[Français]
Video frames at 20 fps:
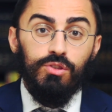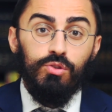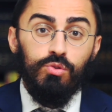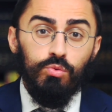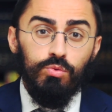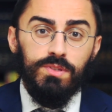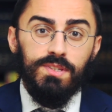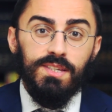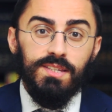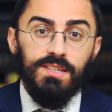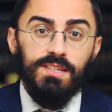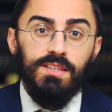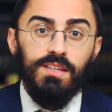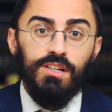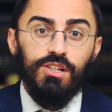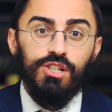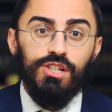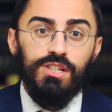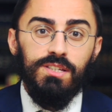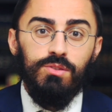toutes ces
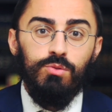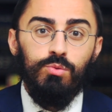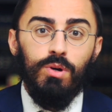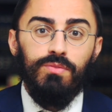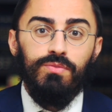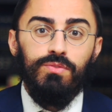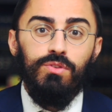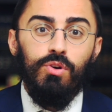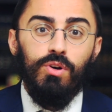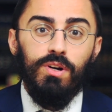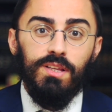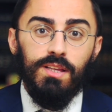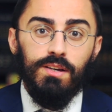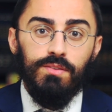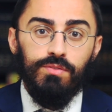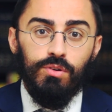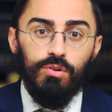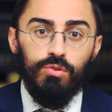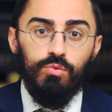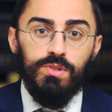énergies doivent
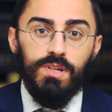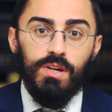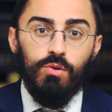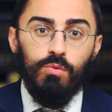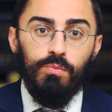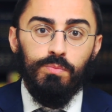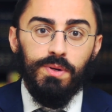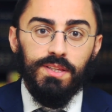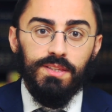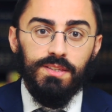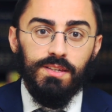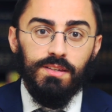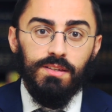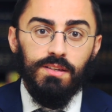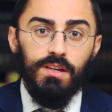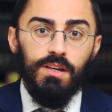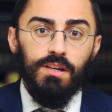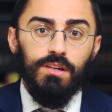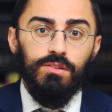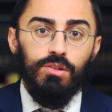dorénavant nous
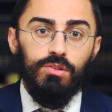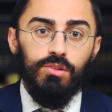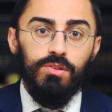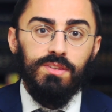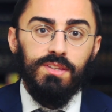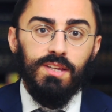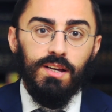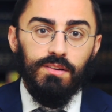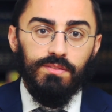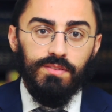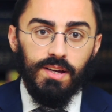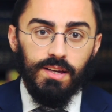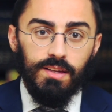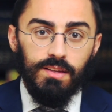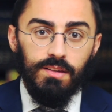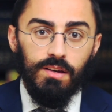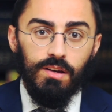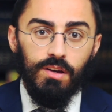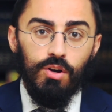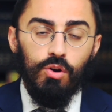accompagner dans notre
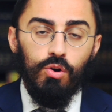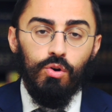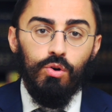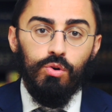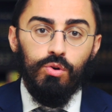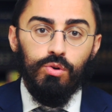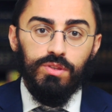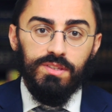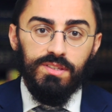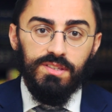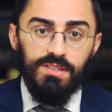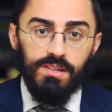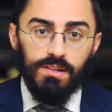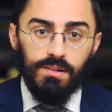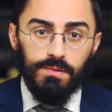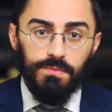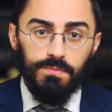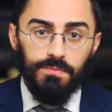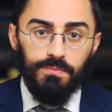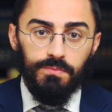travail au quotidien.